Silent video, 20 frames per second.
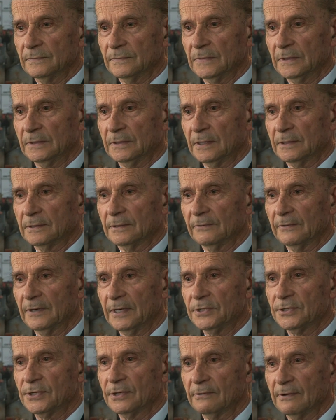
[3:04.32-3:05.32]
I tylko
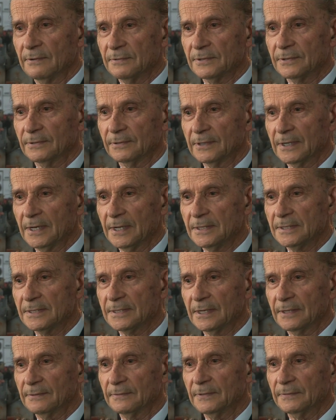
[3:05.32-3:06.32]
walczyłem z
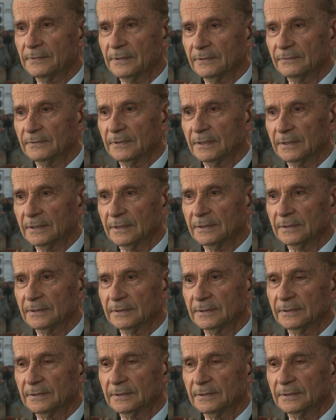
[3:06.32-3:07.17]
Ukraińcami, prawda,